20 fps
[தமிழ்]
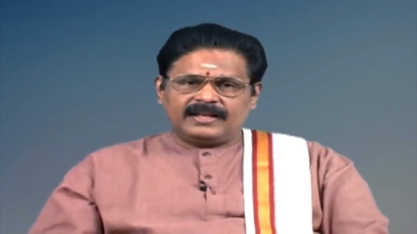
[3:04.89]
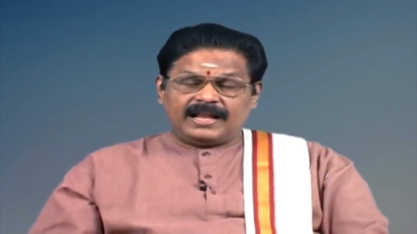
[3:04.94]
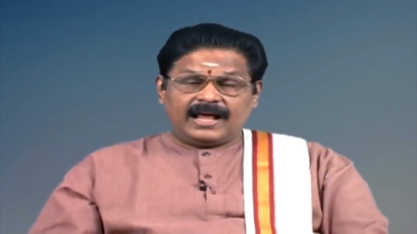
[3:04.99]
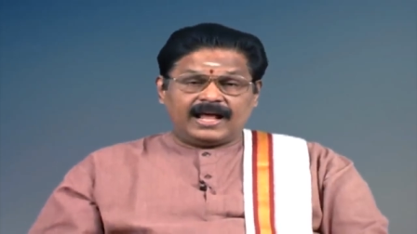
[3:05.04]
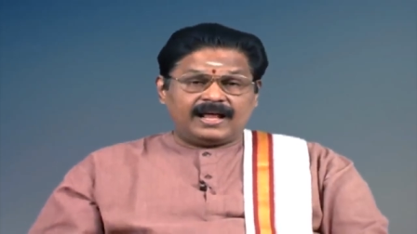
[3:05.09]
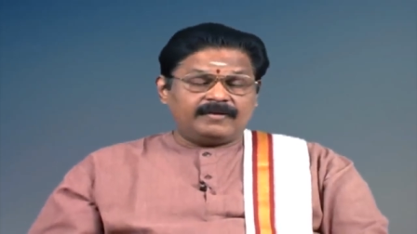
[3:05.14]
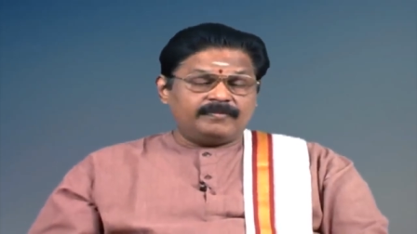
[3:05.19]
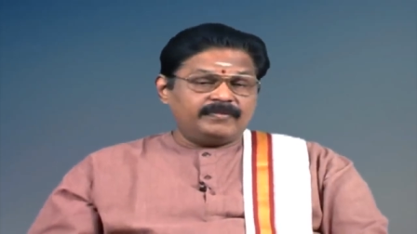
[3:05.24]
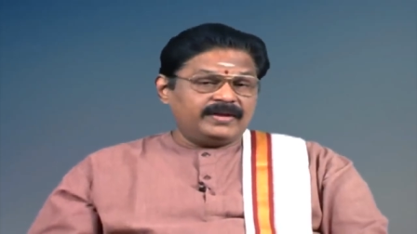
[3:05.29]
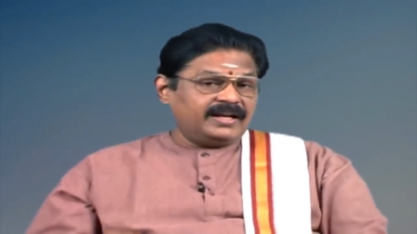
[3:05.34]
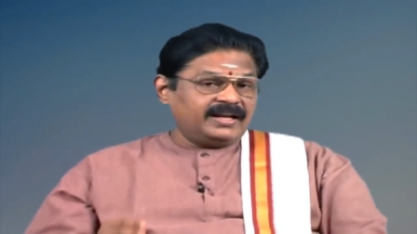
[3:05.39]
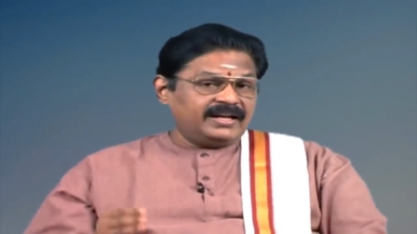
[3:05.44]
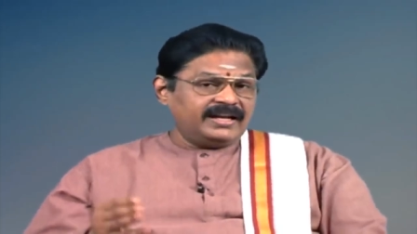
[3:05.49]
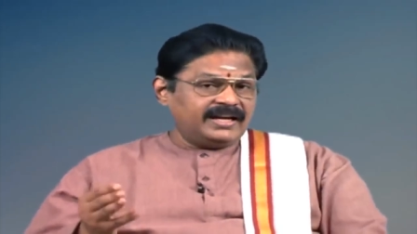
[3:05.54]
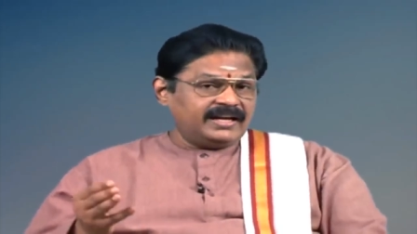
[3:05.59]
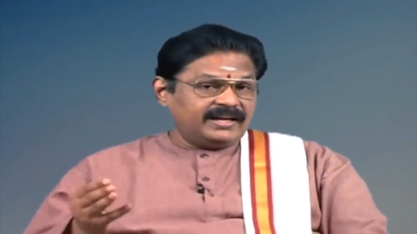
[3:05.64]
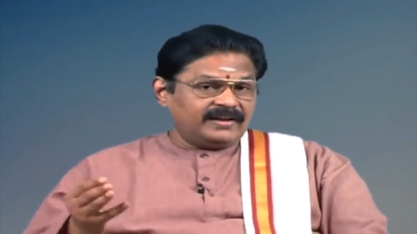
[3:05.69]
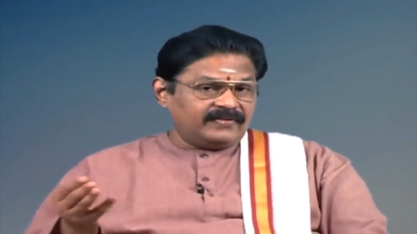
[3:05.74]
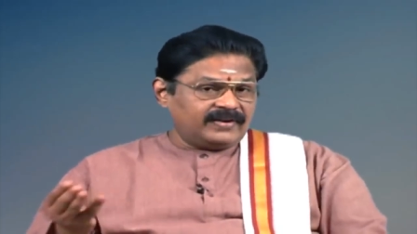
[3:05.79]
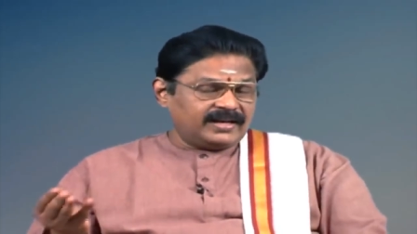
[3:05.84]
நான் மிக
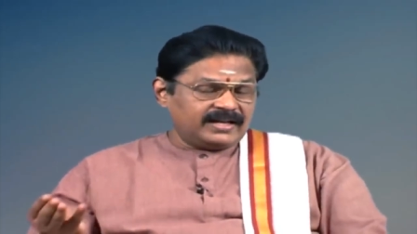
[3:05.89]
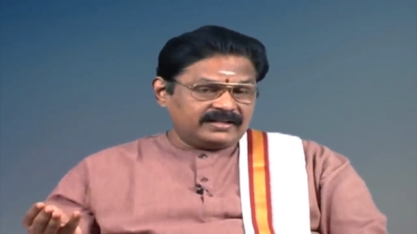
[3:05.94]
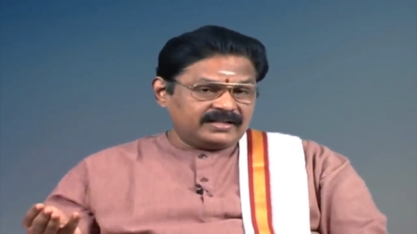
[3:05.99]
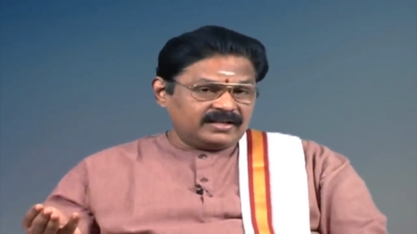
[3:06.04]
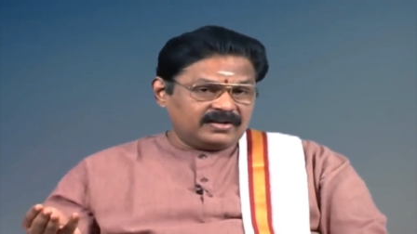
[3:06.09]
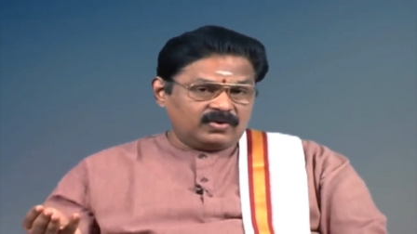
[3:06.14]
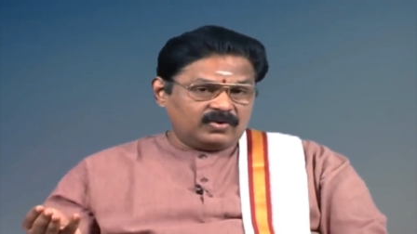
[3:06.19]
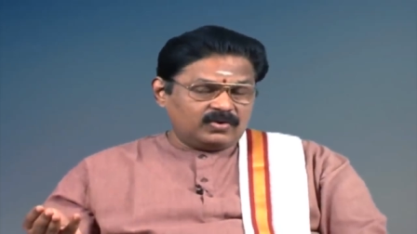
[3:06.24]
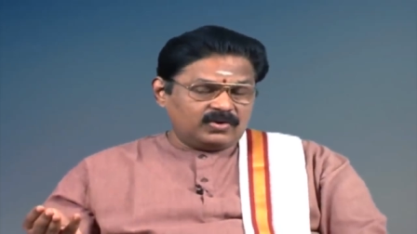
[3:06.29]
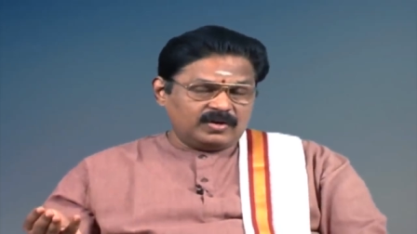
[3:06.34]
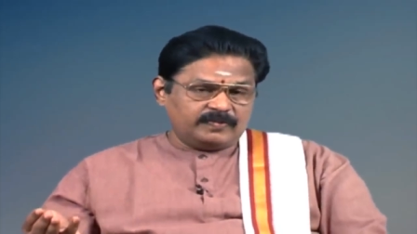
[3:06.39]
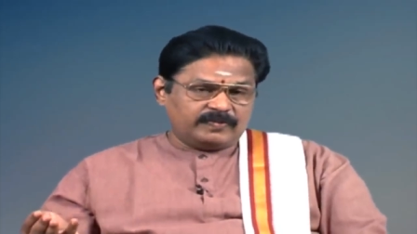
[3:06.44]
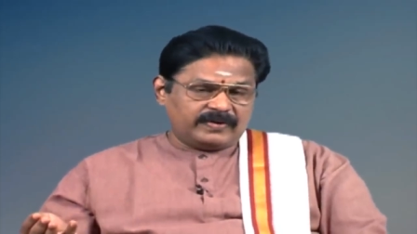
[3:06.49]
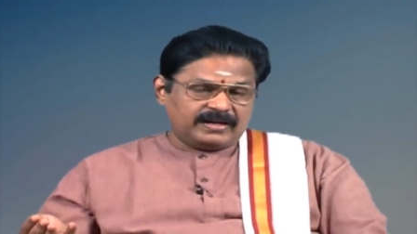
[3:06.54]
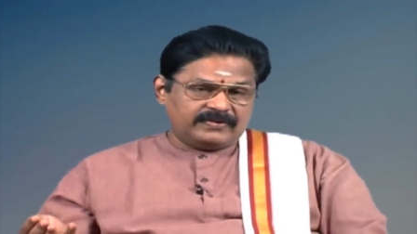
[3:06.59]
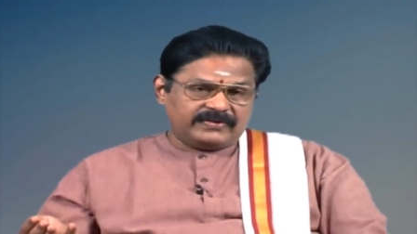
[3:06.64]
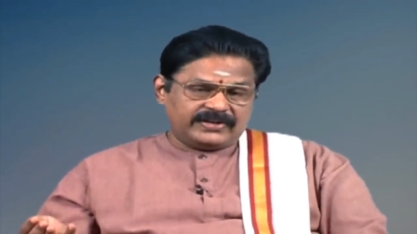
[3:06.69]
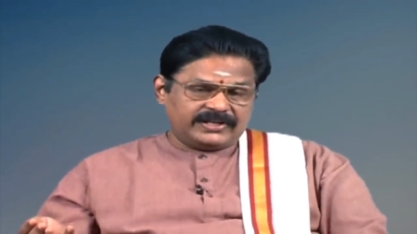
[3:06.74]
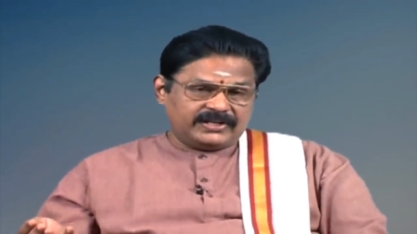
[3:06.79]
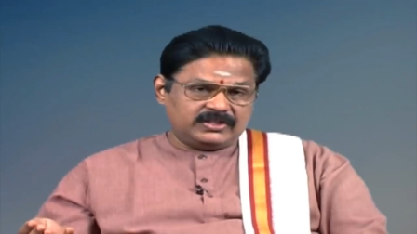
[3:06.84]
நீண்ட விளக்கங்களோடு
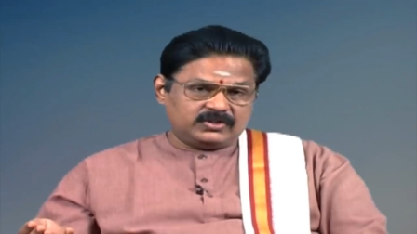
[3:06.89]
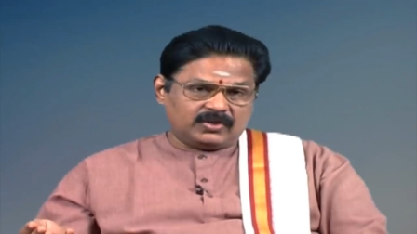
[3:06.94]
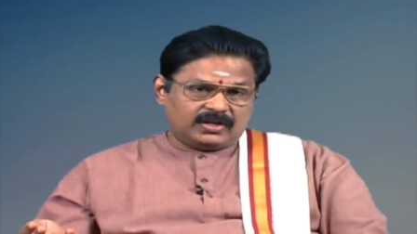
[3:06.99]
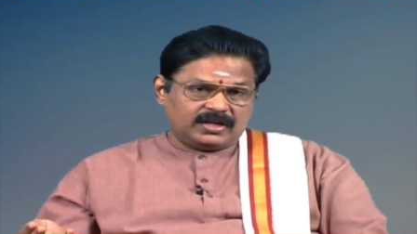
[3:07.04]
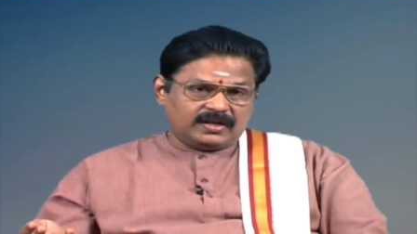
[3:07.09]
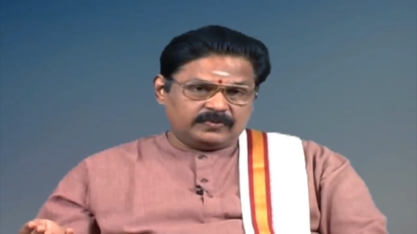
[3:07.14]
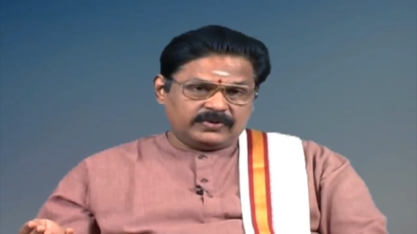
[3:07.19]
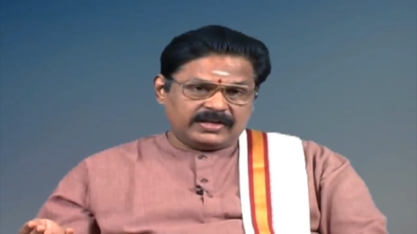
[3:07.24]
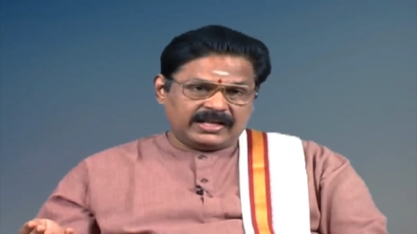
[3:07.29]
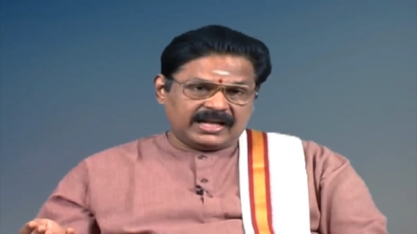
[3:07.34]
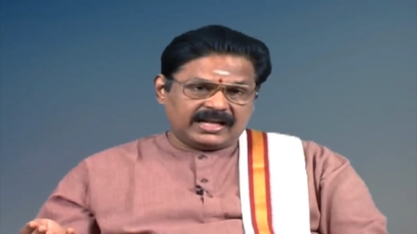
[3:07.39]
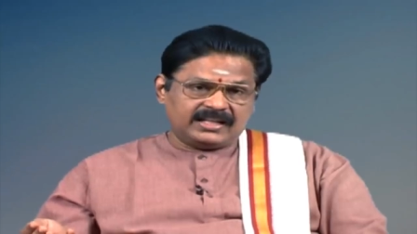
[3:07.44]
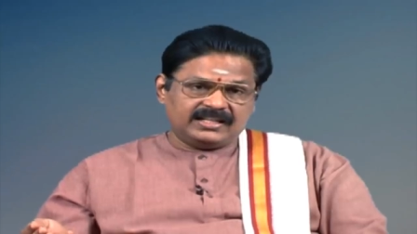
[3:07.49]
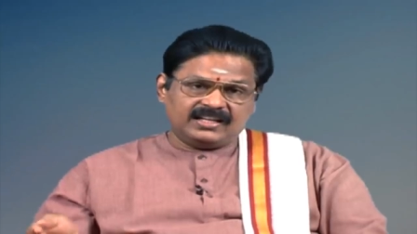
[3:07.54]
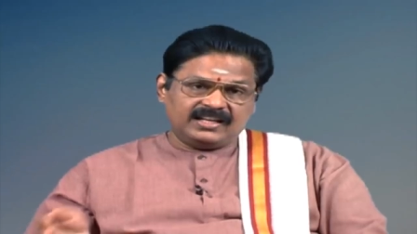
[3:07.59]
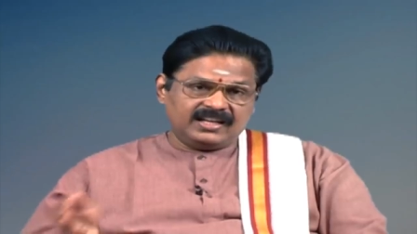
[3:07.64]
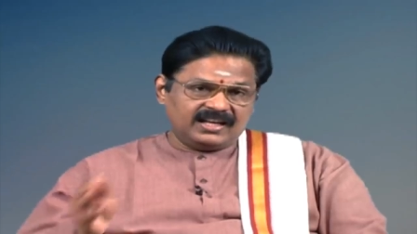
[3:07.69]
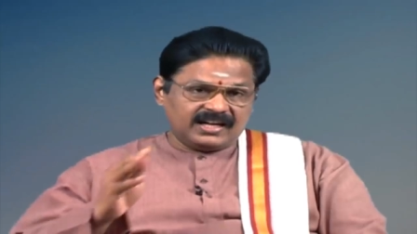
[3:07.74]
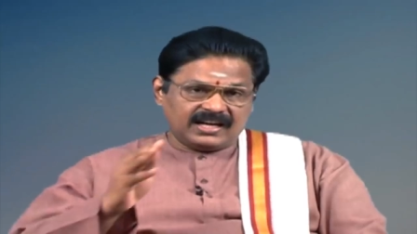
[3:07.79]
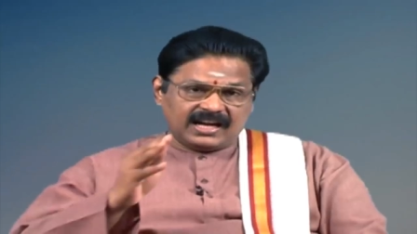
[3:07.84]
பலவற்றை சொல்ல
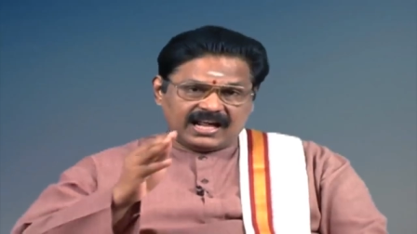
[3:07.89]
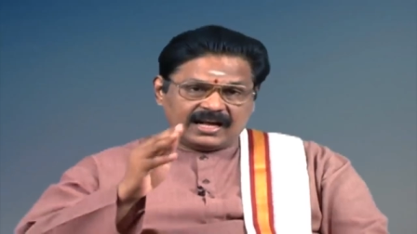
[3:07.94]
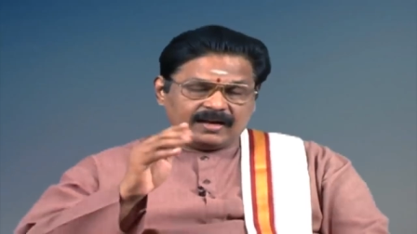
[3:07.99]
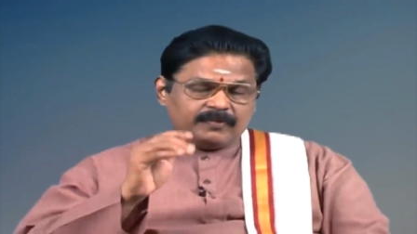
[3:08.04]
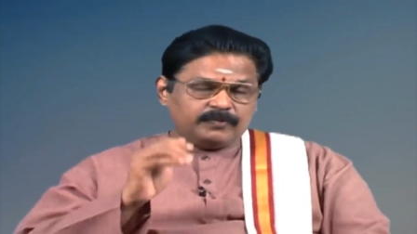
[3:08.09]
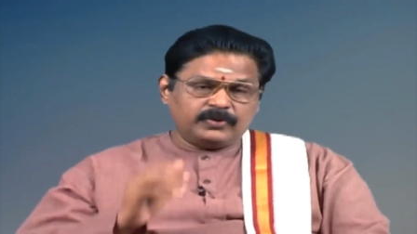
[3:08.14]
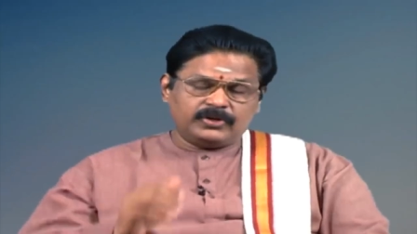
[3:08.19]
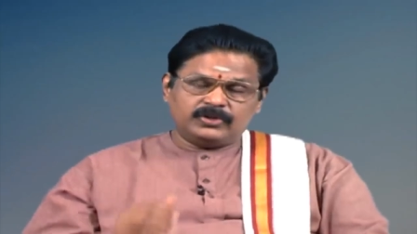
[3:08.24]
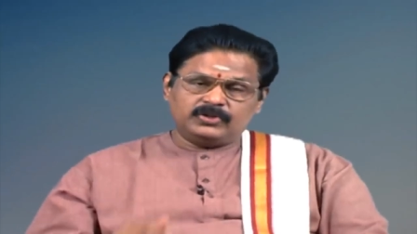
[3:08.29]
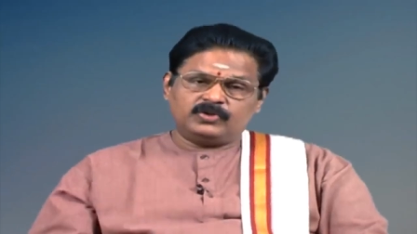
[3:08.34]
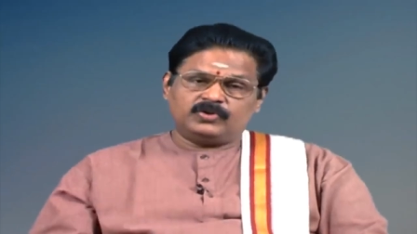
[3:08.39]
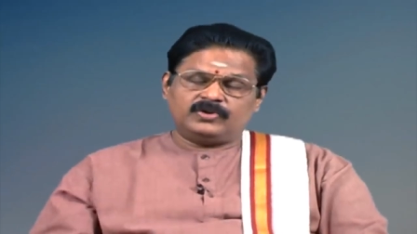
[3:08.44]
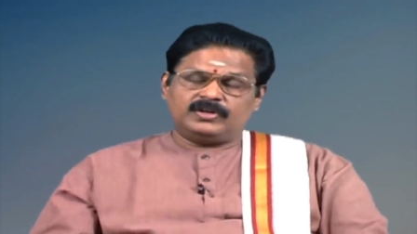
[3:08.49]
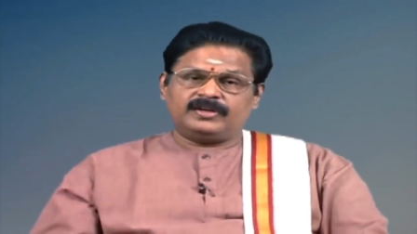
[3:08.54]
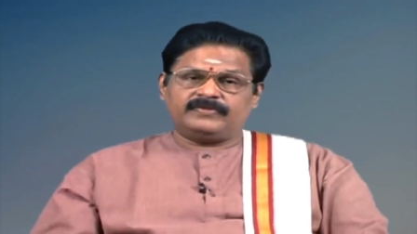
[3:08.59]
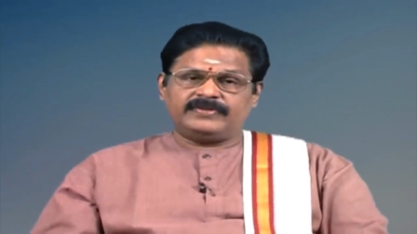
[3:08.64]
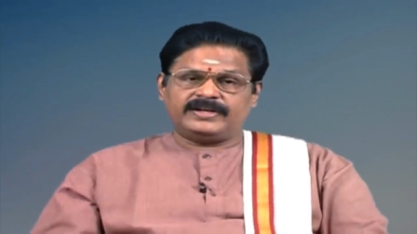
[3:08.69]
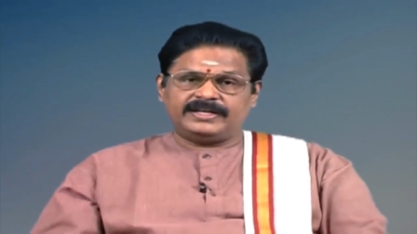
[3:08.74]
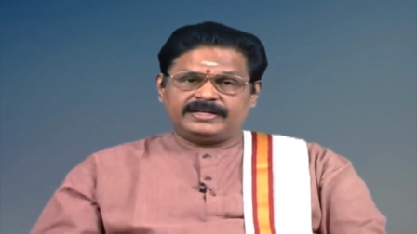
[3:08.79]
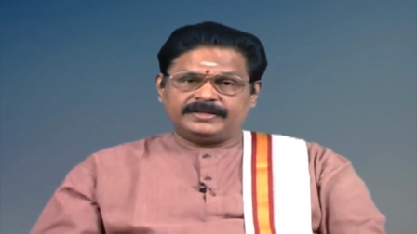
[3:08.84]
முடியாது நீங்களாக புரிந்து
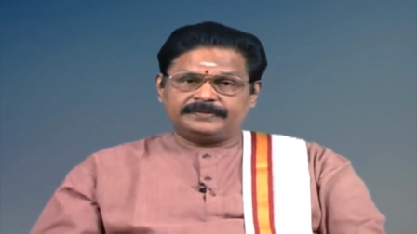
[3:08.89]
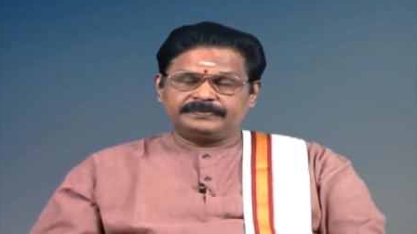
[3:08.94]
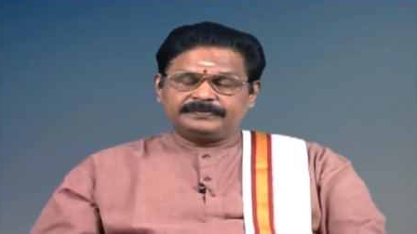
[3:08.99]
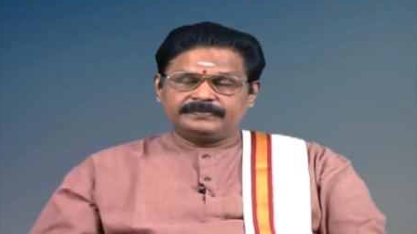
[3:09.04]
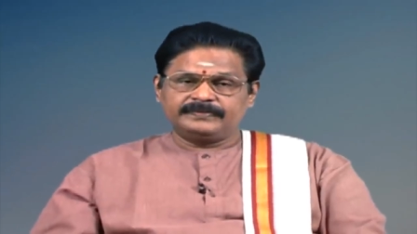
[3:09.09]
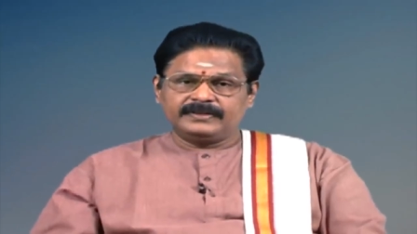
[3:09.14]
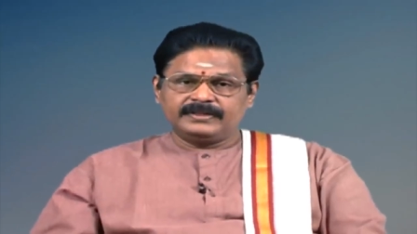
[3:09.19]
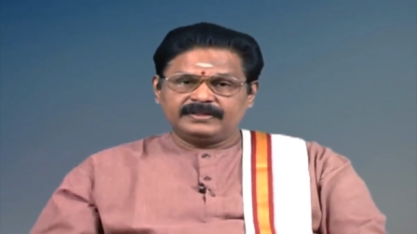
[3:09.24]
கொள்ள வேண்டும்